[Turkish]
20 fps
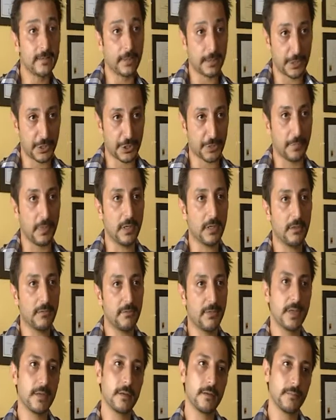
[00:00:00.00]

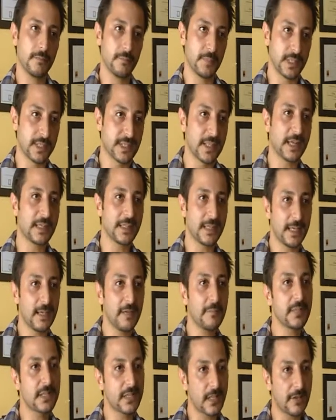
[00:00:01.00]
tanışma ve bizden
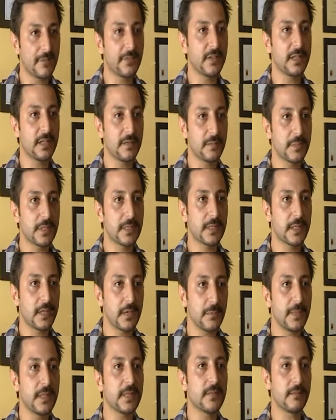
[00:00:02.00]
gelen misafirlerimizle
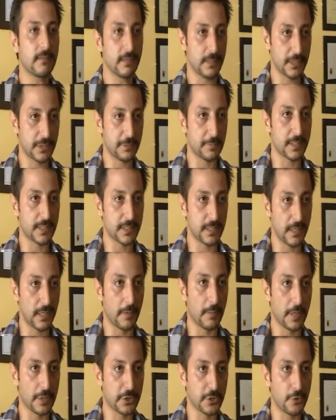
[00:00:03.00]
kabilenin
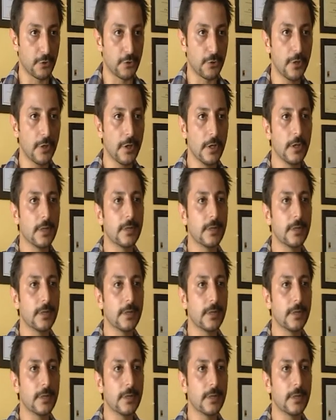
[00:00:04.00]
tanışmasıyla başlıyor.